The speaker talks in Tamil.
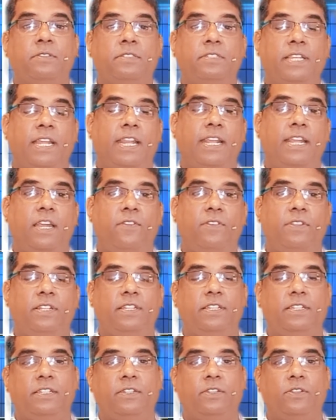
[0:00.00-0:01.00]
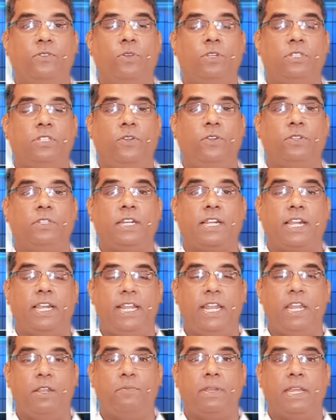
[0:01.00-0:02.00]
ஜனங்கள் வந்து ஒருத்தர் ஒருத்தர்
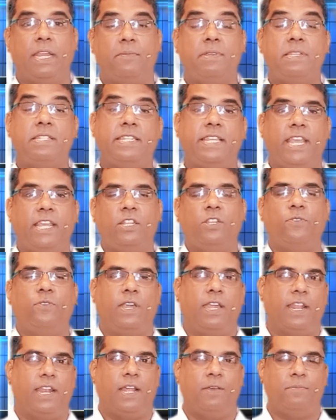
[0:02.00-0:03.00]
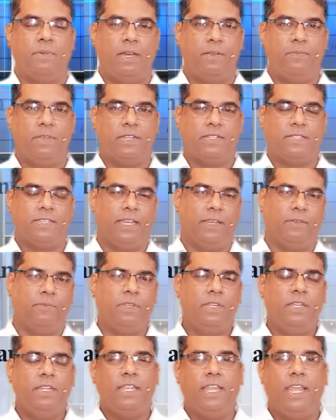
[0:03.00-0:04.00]
கல்யாணம் பண்ணாமல் சேர்ந்து வாழலாம் அப்படின்னு சொல்லி
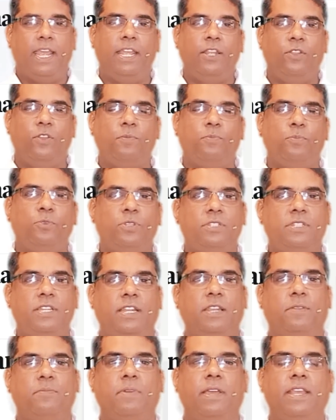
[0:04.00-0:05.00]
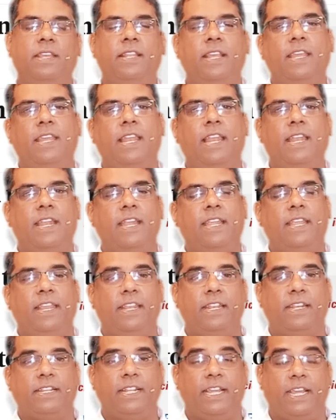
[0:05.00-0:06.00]
ஏங்க இது ஒரு புது சட்டமாக இதுதான் எல்லா
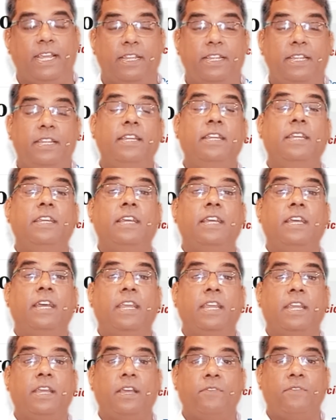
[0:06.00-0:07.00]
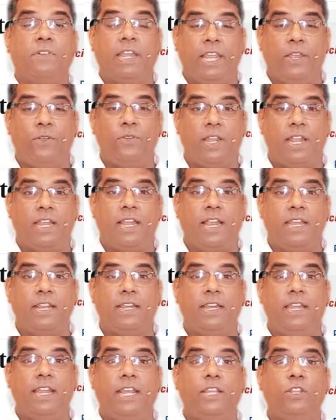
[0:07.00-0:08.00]
நாட்டிலையும் இருக்குது வளைகுடா
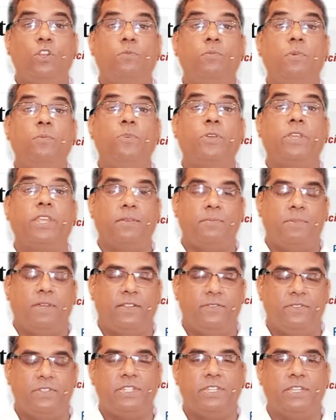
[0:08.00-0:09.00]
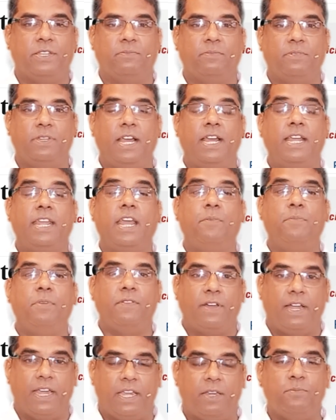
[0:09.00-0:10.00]
நாடுகளில் இது ரொம்ப முக்கியமான விஷயம் அங்கே
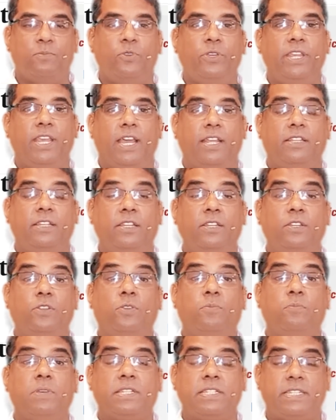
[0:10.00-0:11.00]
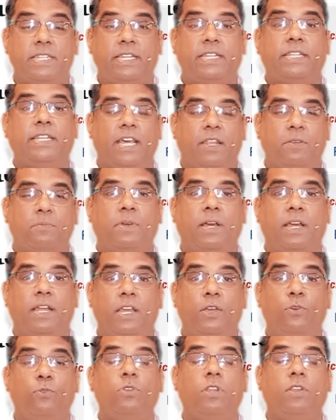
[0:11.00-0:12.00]
அப்படி வாழ முடியாது ரொம்ப ஸ்ட்ரிக்டாக
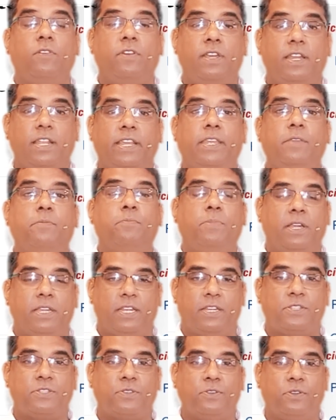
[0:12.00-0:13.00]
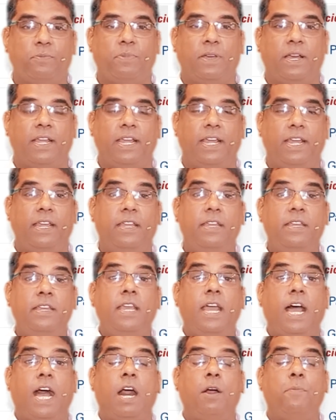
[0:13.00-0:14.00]
இருப்பாங்க உறவுகளுக்கு இம்பார்ட்டன்ஸ் கொடுப்பாங்க
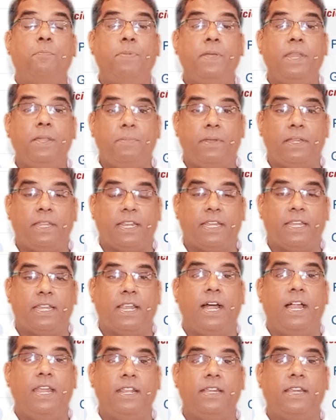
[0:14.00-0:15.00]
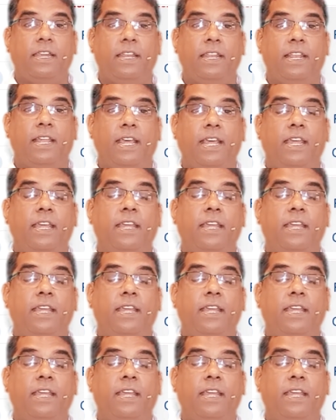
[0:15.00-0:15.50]
அப்படிப்பட்ட நாடுகளில்